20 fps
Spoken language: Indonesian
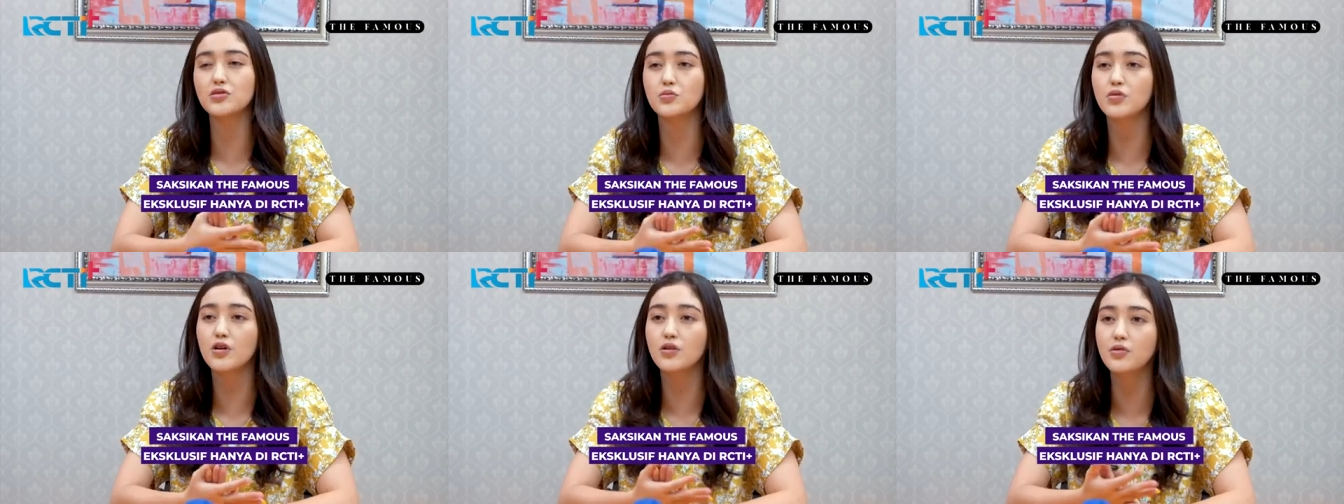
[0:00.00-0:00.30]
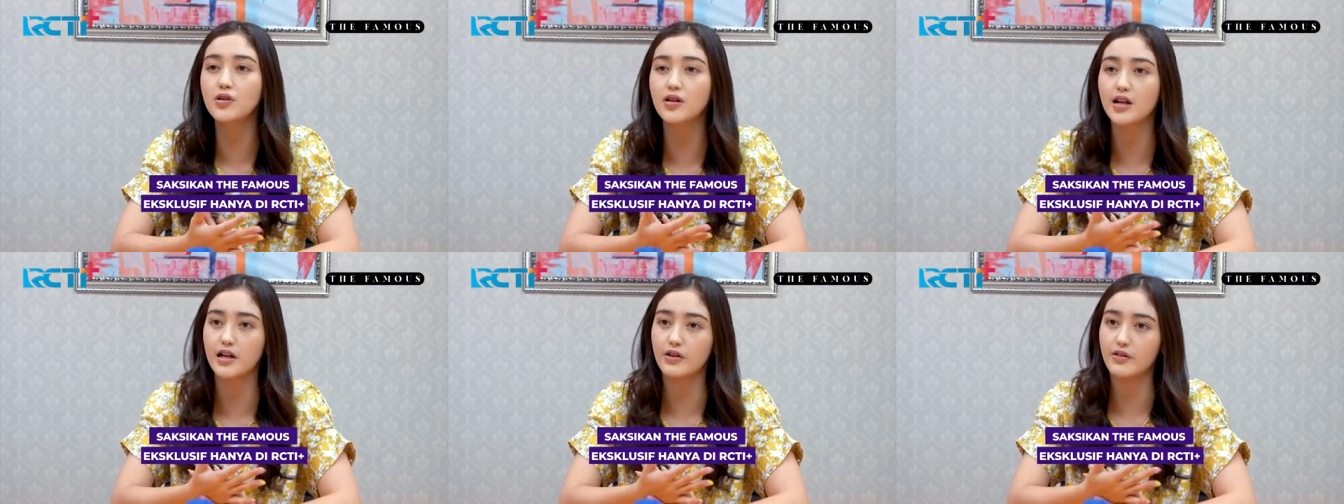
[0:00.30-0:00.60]
itu
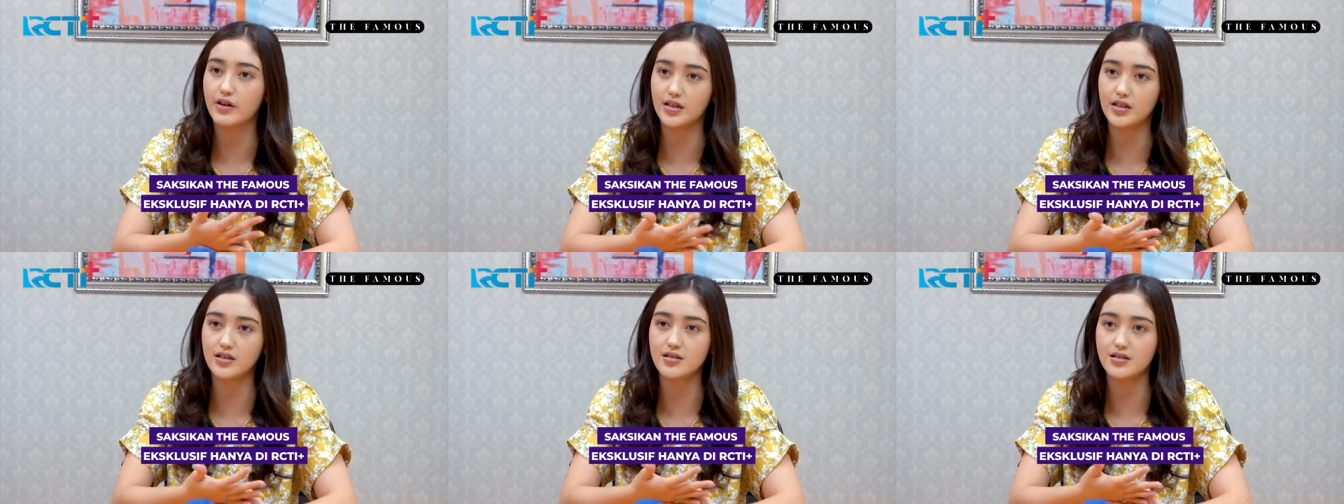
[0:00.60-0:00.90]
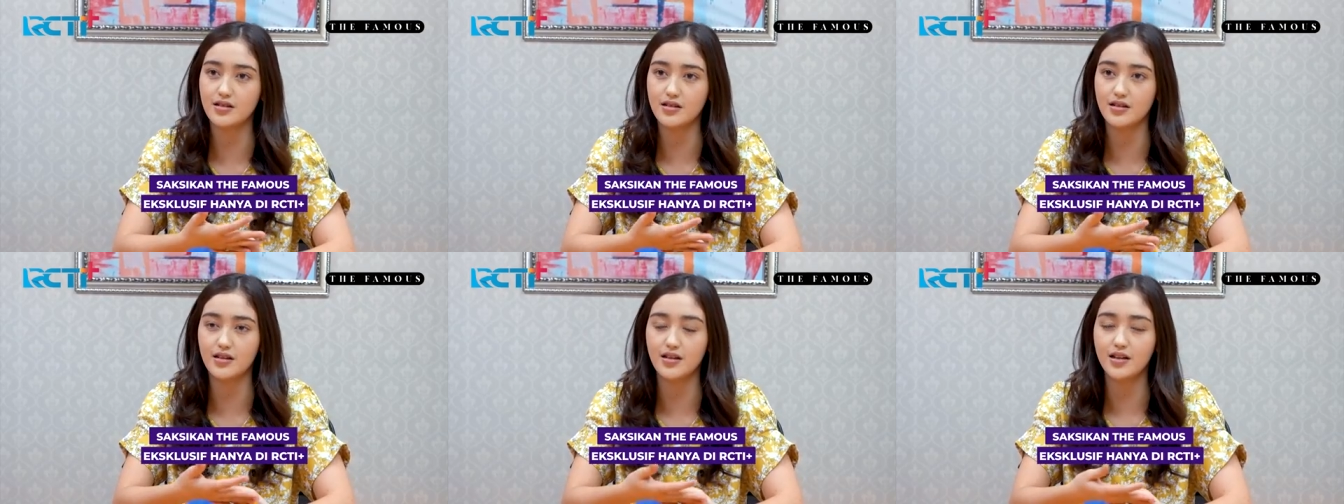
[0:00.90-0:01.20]
semua aku udah
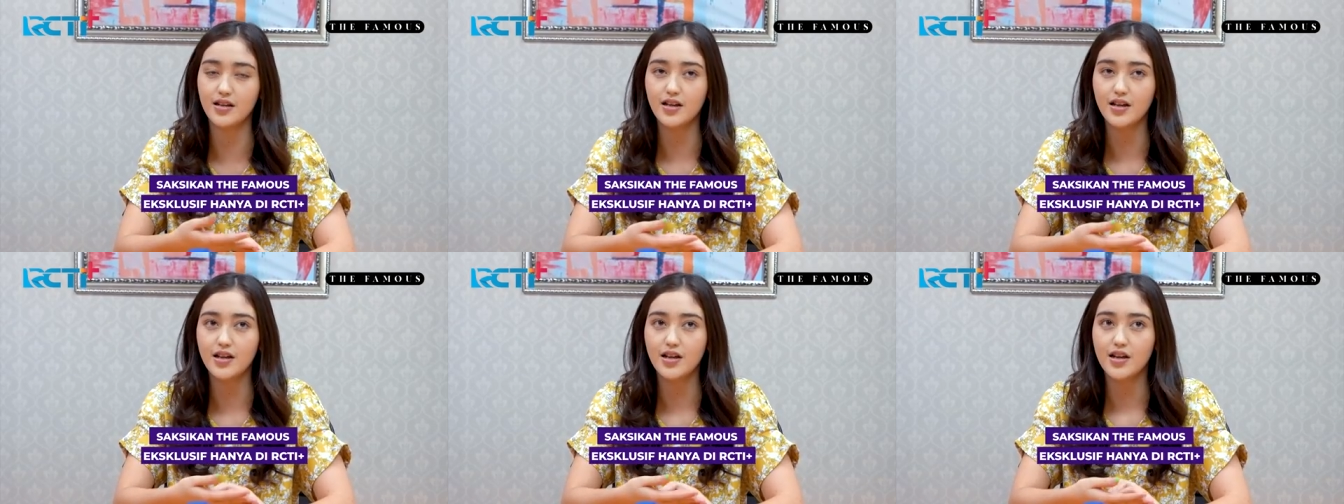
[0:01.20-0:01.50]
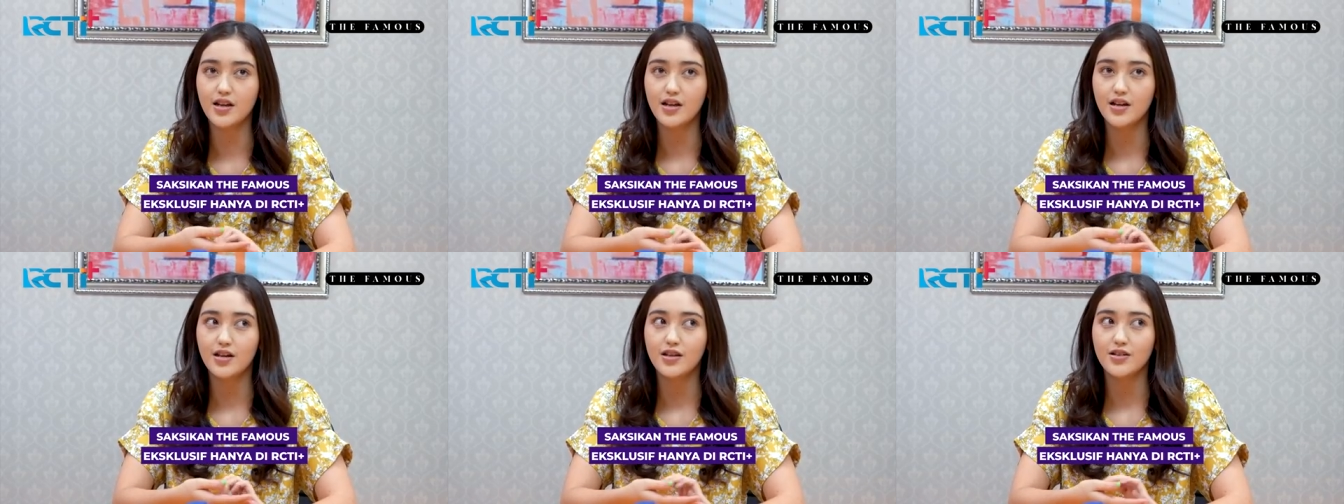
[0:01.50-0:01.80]
lewatin sih
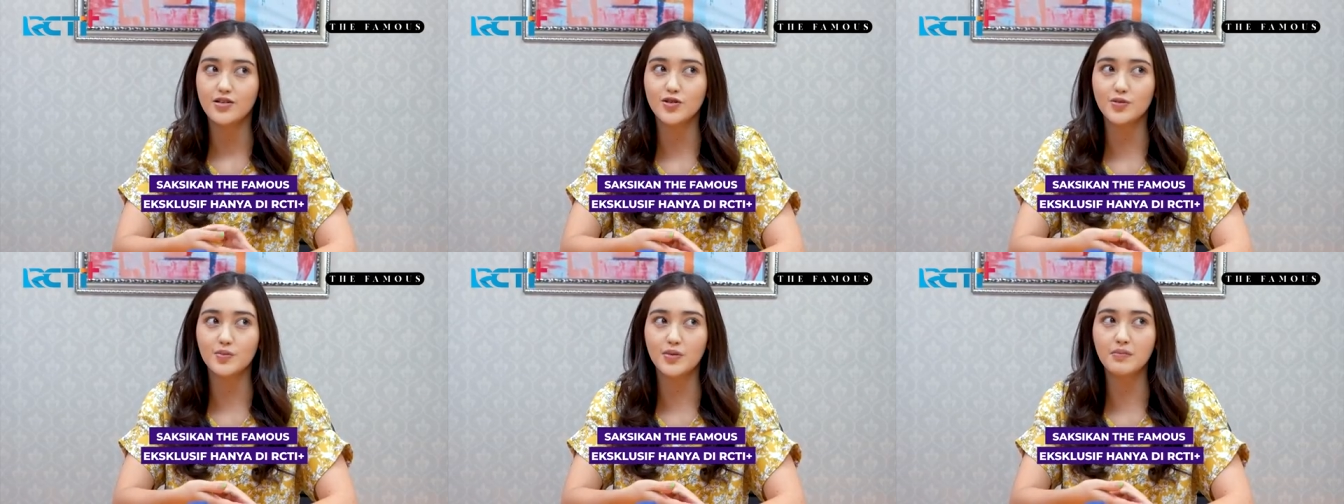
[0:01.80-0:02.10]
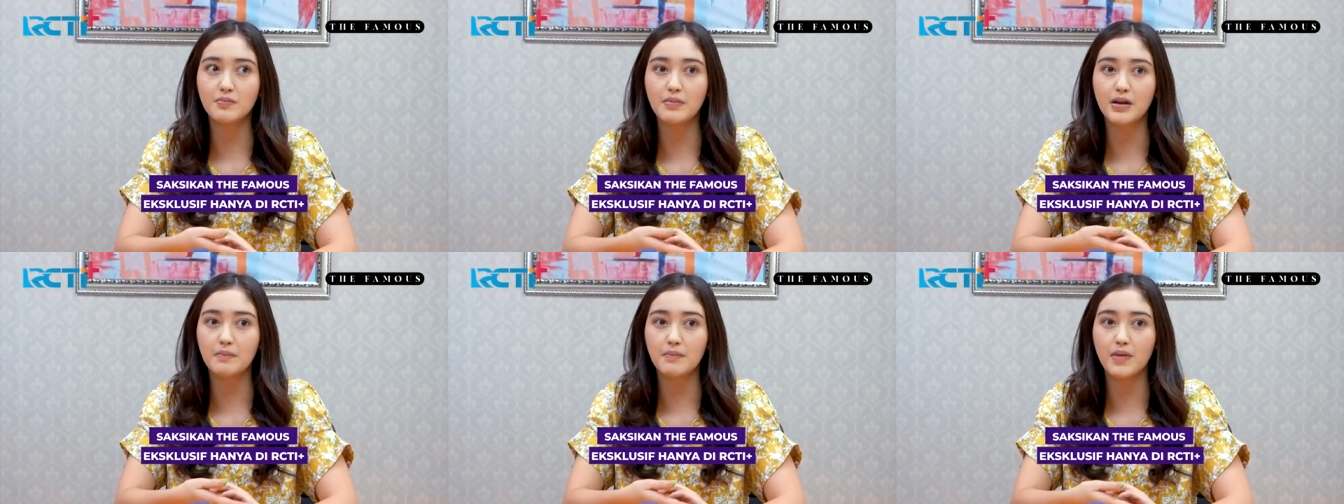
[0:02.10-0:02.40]

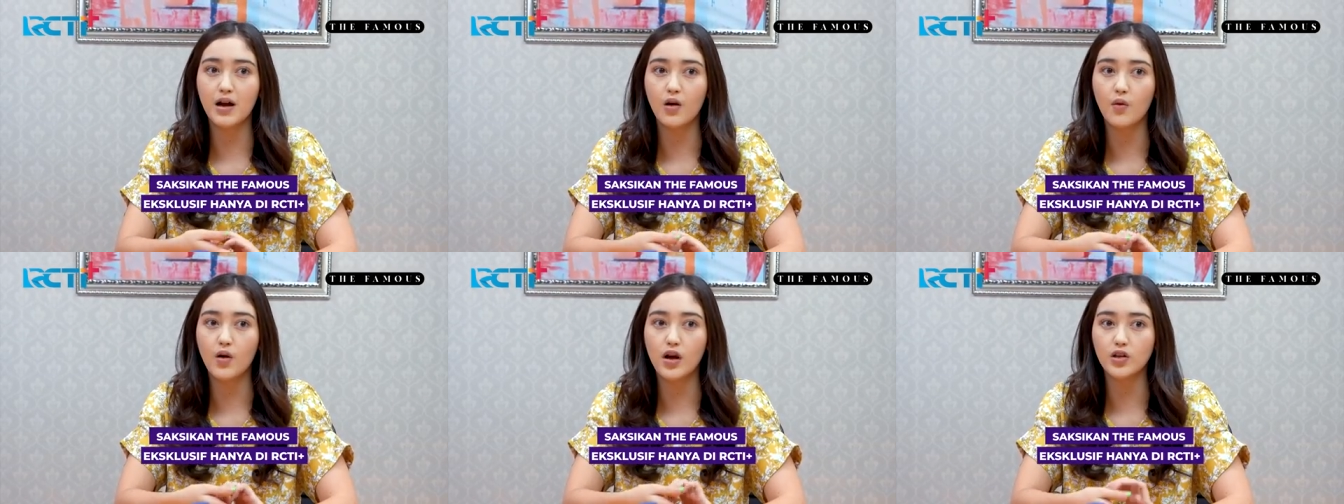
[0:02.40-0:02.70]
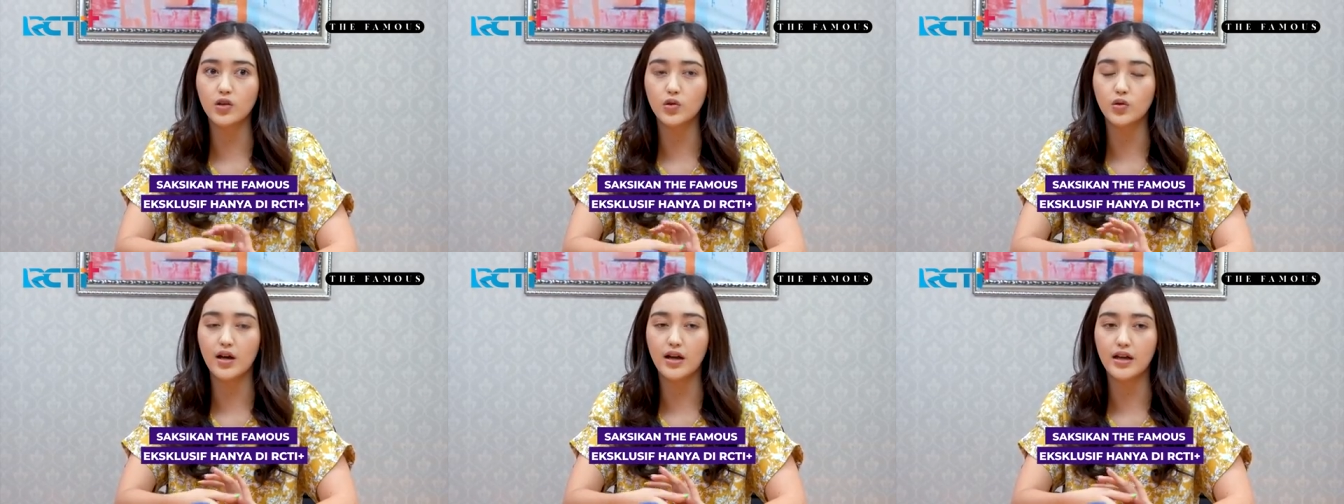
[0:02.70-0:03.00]
cuman memang
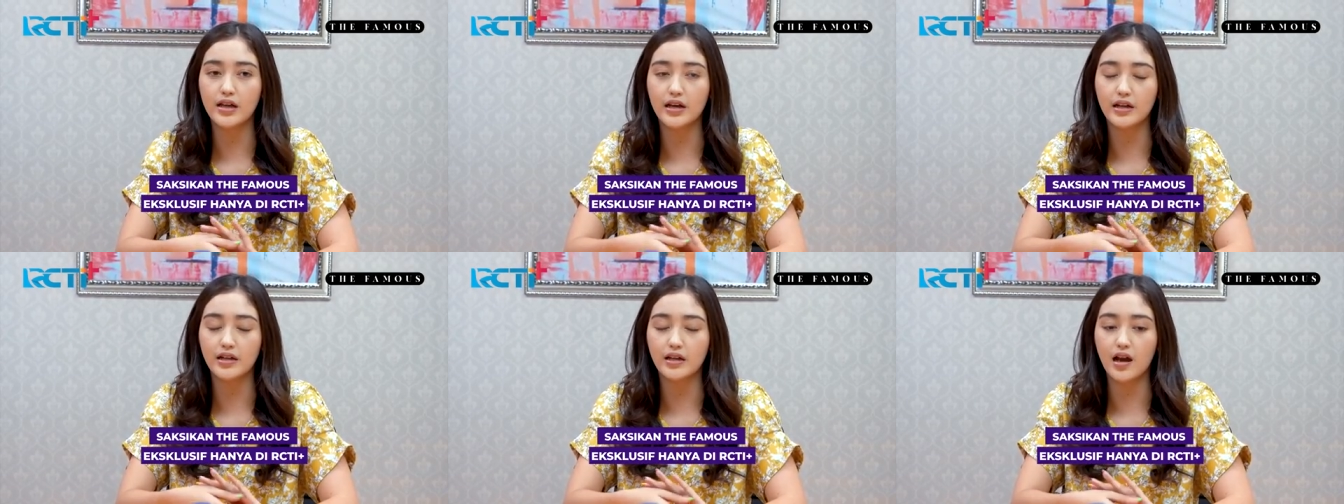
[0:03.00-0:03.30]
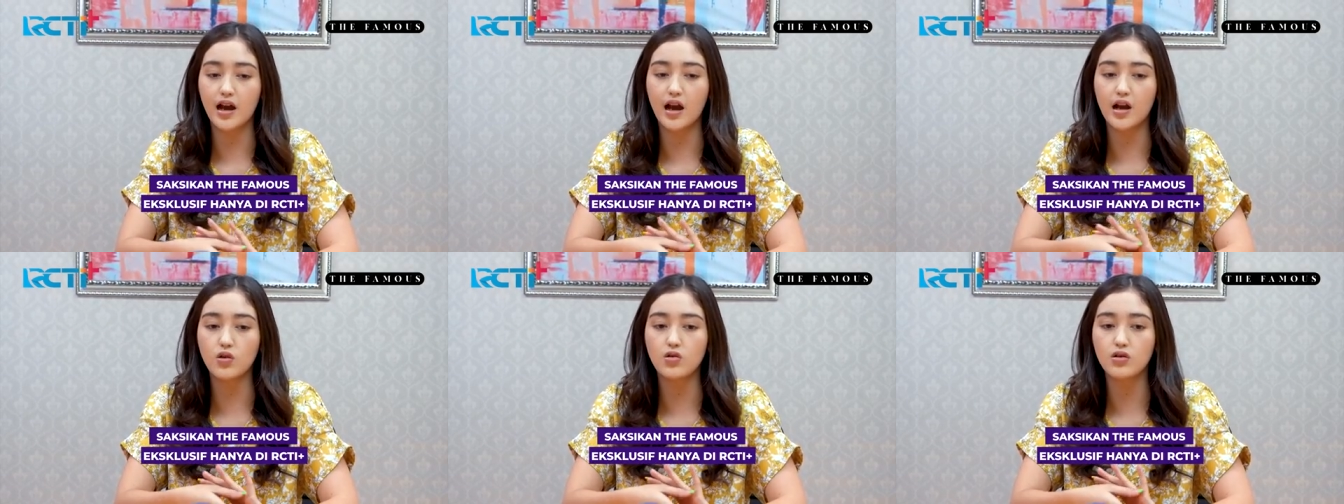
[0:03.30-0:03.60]
waktu akhirnya